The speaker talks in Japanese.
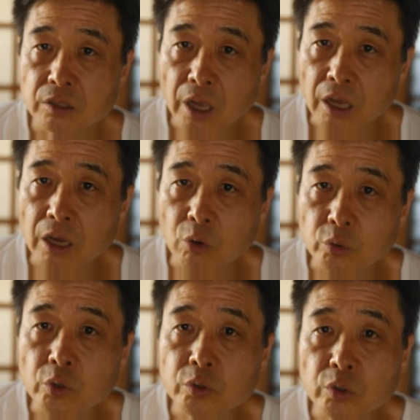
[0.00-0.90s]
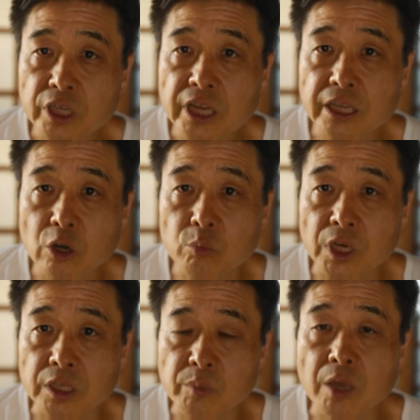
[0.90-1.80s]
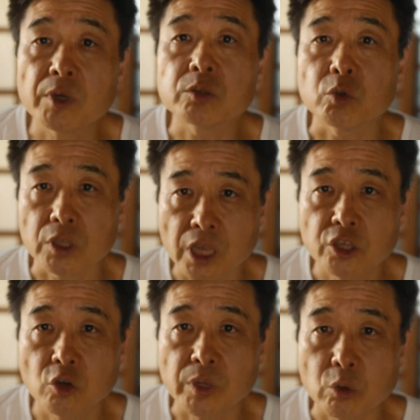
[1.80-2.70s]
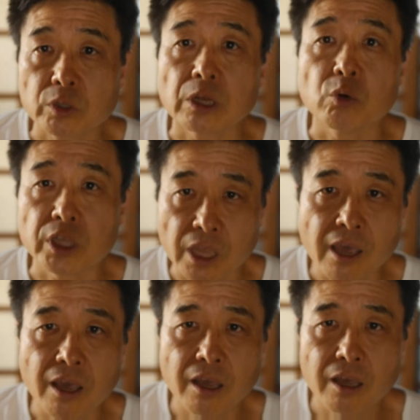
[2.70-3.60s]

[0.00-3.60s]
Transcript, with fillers: なんかほとんど綺麗なホームランに見えますもんね清宮幸太郎はね